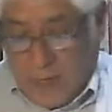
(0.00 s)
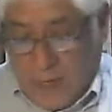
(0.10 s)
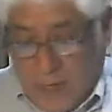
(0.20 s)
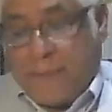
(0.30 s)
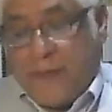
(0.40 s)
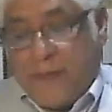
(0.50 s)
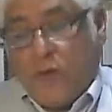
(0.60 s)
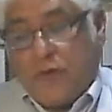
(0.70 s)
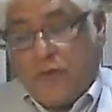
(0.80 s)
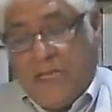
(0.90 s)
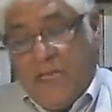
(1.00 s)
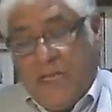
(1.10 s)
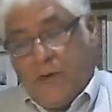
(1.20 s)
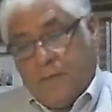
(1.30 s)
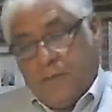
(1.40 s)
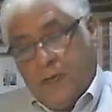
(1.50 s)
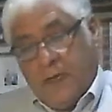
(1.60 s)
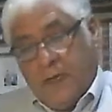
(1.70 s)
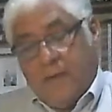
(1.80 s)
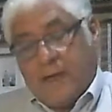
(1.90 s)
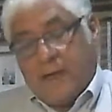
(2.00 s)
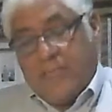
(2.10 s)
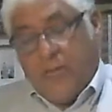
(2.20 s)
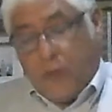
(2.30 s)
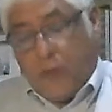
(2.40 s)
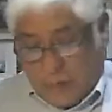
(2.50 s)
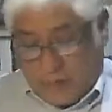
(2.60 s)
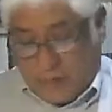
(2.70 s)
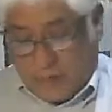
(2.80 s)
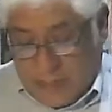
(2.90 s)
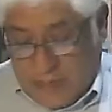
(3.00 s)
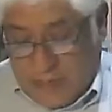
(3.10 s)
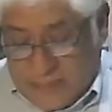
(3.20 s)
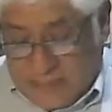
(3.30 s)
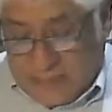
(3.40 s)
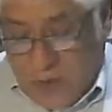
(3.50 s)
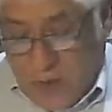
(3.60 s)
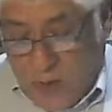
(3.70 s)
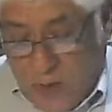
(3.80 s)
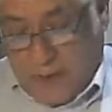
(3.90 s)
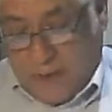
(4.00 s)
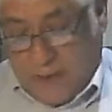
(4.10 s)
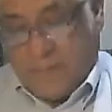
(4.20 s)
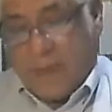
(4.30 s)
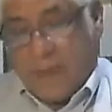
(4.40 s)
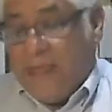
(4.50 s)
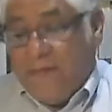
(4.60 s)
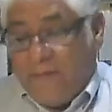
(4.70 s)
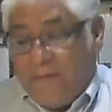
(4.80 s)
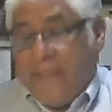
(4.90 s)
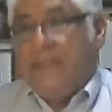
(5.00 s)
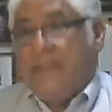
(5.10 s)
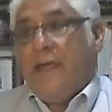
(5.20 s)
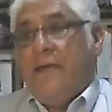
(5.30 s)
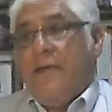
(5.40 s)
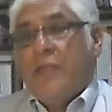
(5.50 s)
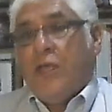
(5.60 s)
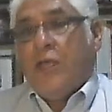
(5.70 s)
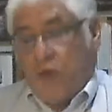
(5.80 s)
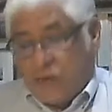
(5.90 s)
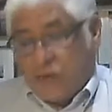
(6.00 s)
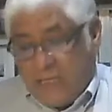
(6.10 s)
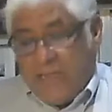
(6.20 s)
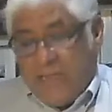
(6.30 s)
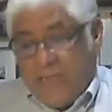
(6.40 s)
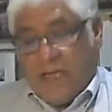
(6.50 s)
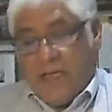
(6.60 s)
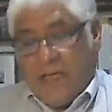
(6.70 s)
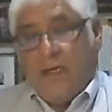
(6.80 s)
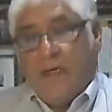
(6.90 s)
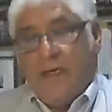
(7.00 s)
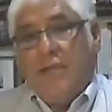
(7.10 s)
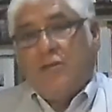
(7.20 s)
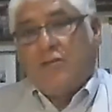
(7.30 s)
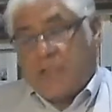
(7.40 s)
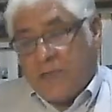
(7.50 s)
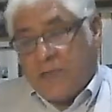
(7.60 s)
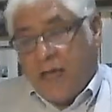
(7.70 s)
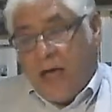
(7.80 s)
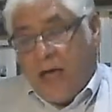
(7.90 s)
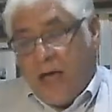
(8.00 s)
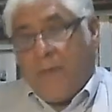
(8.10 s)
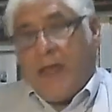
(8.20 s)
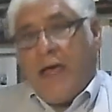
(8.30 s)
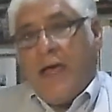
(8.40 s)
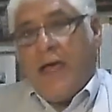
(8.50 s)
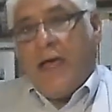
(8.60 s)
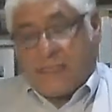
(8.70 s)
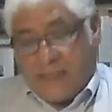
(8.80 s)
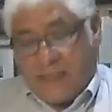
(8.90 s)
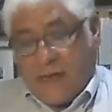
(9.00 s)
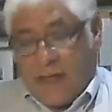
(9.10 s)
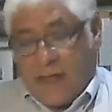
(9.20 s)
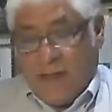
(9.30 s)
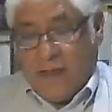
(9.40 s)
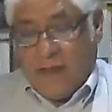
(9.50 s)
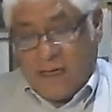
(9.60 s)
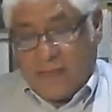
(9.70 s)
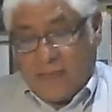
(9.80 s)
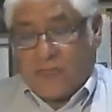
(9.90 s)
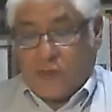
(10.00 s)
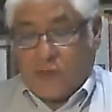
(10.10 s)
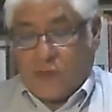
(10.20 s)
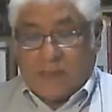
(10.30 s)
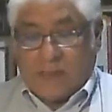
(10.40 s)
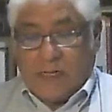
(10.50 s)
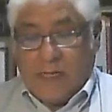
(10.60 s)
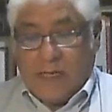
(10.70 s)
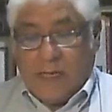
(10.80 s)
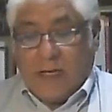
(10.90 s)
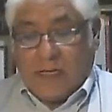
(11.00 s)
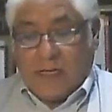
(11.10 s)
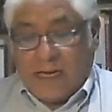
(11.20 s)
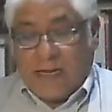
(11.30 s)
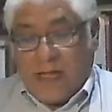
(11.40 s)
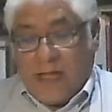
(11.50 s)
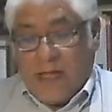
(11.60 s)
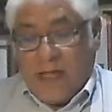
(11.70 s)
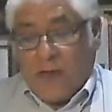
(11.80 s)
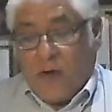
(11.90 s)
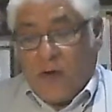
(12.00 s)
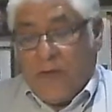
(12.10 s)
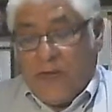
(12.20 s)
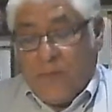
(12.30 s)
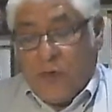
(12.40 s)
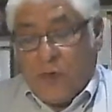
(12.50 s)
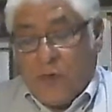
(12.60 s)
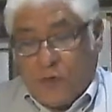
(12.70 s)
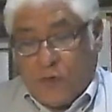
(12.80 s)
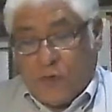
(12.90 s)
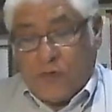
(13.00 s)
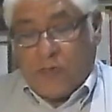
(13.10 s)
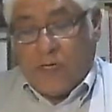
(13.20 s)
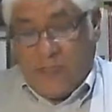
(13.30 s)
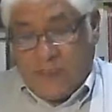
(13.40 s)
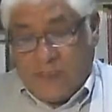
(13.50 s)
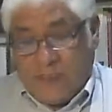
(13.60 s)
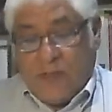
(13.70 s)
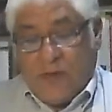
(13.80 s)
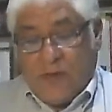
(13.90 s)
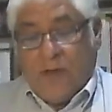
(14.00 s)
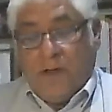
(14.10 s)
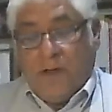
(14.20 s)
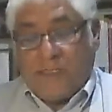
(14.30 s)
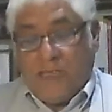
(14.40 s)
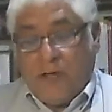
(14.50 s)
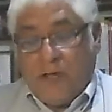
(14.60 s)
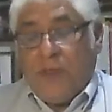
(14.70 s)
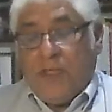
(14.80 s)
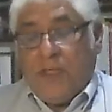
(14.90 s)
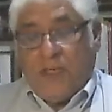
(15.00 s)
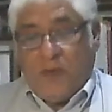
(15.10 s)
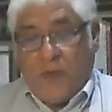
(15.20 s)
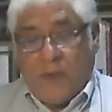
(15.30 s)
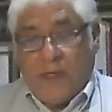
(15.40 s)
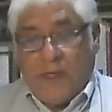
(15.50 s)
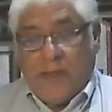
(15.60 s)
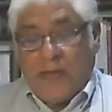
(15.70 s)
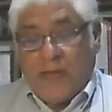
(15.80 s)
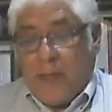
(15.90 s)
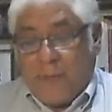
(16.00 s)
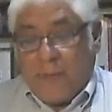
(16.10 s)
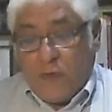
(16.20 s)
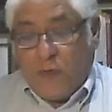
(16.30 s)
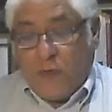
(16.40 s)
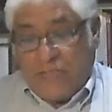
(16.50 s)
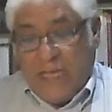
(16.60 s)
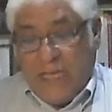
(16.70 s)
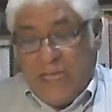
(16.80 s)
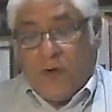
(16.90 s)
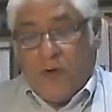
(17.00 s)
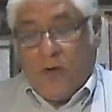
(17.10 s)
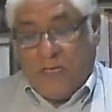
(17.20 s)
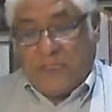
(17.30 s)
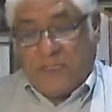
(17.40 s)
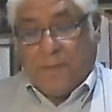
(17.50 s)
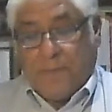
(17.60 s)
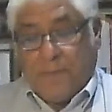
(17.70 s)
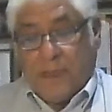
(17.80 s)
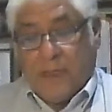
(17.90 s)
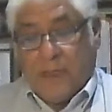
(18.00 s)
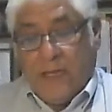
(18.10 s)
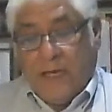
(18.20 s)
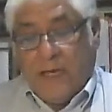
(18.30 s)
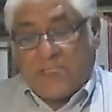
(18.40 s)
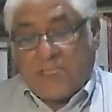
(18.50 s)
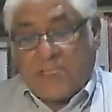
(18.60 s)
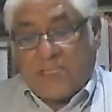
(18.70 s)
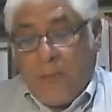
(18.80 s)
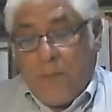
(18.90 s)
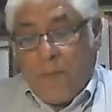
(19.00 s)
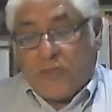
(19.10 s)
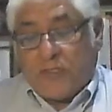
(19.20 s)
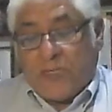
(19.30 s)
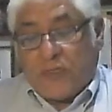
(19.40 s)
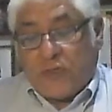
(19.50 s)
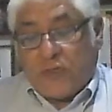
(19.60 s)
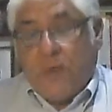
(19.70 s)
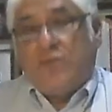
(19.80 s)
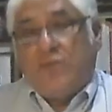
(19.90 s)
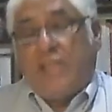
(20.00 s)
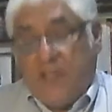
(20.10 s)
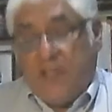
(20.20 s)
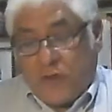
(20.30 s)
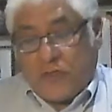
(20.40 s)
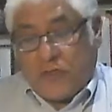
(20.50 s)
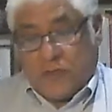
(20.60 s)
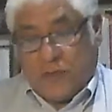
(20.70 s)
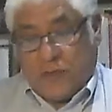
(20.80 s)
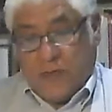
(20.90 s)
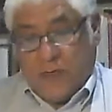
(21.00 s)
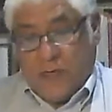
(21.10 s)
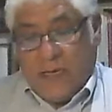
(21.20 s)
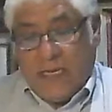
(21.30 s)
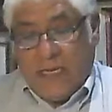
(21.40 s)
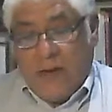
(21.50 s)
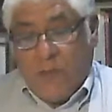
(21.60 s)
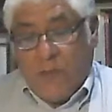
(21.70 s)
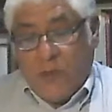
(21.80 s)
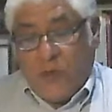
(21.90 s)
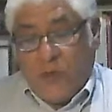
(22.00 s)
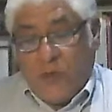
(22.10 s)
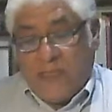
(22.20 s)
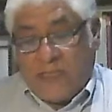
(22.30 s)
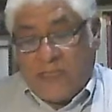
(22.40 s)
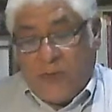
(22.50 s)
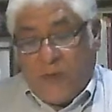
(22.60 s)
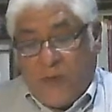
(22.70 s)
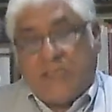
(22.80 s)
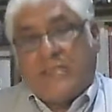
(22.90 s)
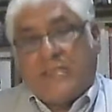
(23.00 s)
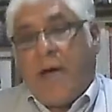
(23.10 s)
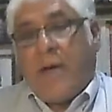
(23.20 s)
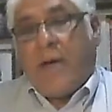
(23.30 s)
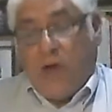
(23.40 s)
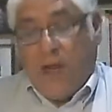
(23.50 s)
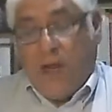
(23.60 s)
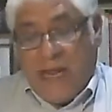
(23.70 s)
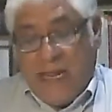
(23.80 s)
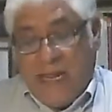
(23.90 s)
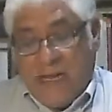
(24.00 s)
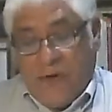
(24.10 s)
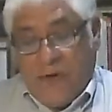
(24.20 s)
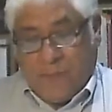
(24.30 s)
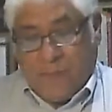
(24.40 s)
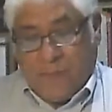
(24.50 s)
capítulo 5 y versículos 19 y 20, nos dice y nos habla acerca de estas cosas, acerca de lo que venimos nosotros diciendo. Versículo 19 del capítulo 5 dice, sabemos que somos de Dios y el mundo entero está bajo el maligno,